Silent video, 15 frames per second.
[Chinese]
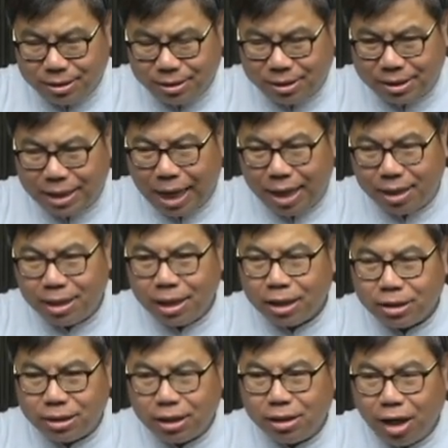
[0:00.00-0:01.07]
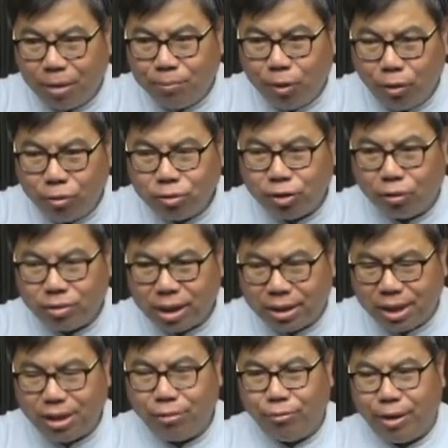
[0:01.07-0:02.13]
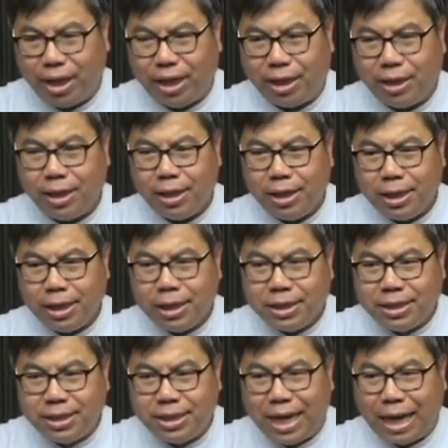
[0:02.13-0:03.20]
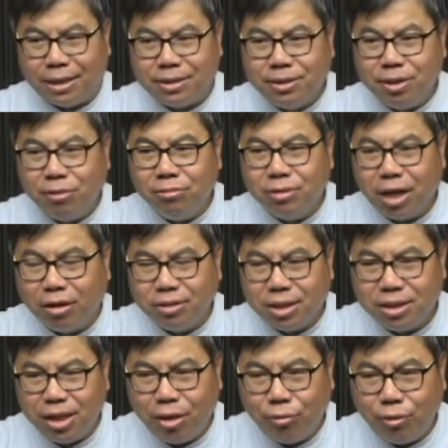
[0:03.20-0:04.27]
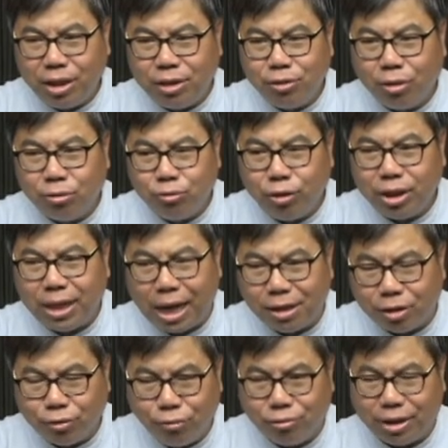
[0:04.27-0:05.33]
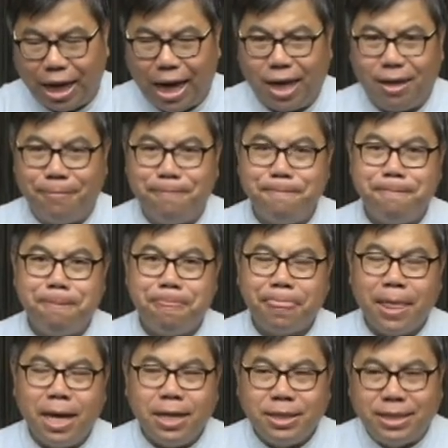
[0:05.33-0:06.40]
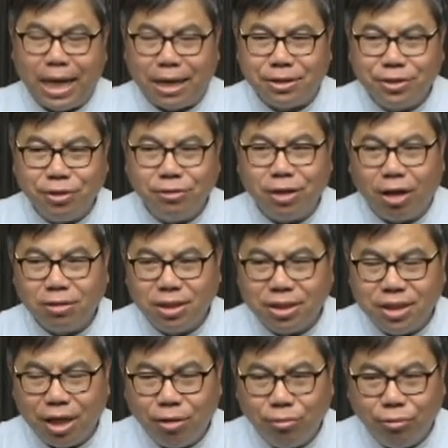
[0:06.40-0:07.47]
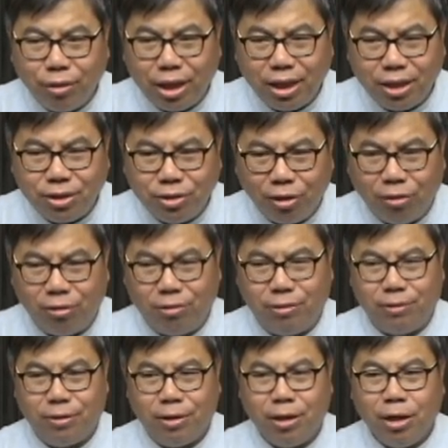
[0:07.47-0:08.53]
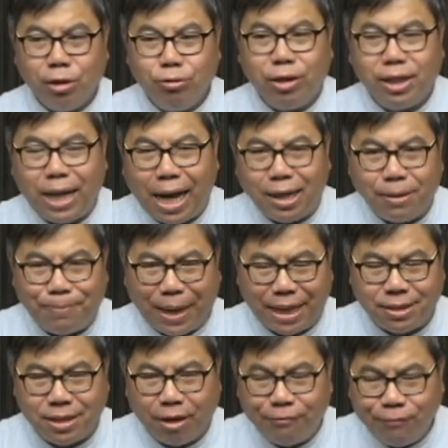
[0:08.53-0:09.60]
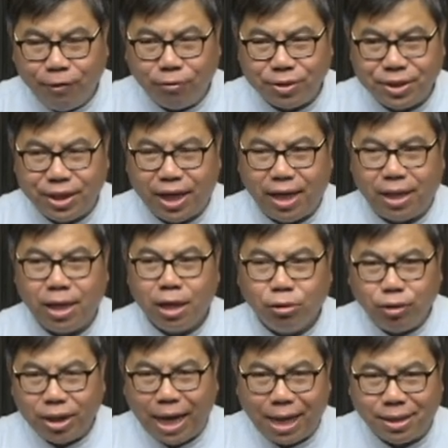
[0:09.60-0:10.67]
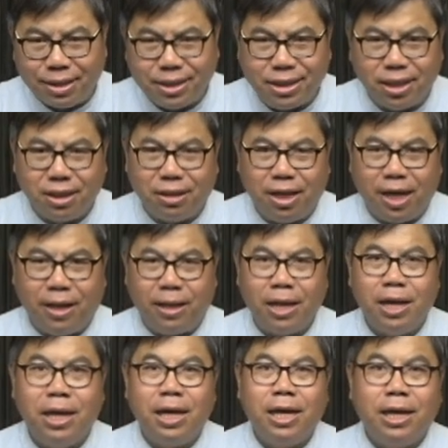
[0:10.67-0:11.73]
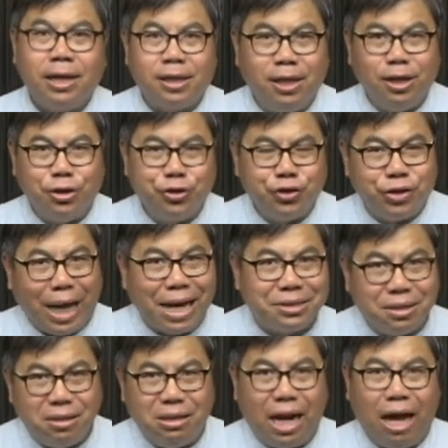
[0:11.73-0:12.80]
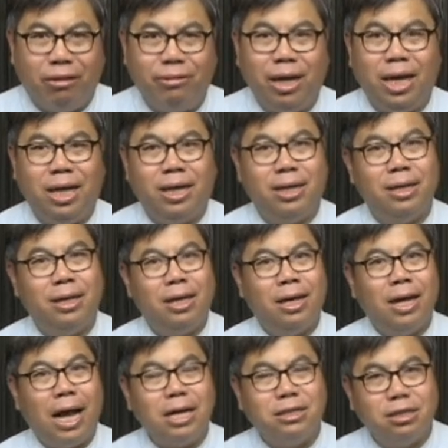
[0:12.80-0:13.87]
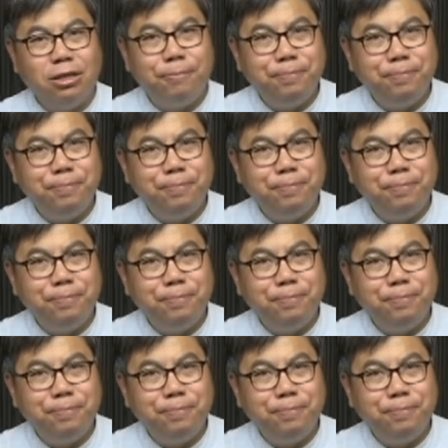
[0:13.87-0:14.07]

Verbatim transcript: 尝得到某种的地位，享受到这些会众对他的供养，享受到这些会众对他的摆上奉献，对他的信任。可是他是狼啊，他只是